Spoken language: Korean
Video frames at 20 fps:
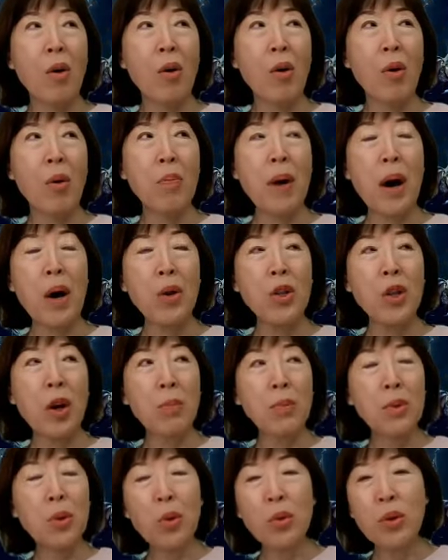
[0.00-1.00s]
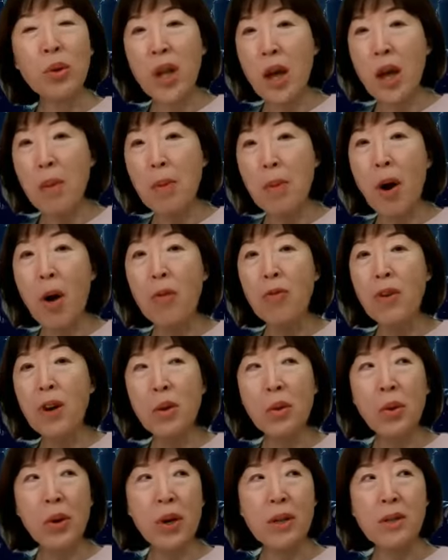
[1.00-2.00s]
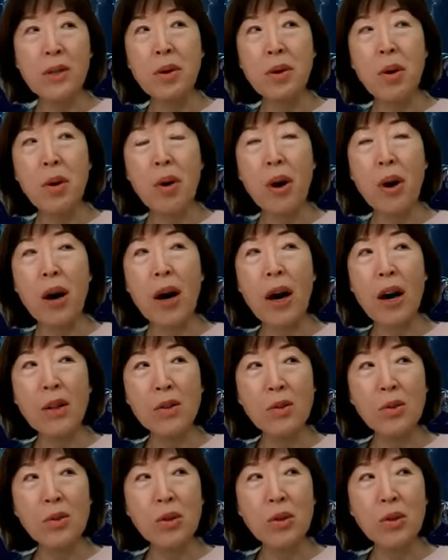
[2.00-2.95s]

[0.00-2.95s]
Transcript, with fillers: 어, 바로 옆 동네 버팔로에서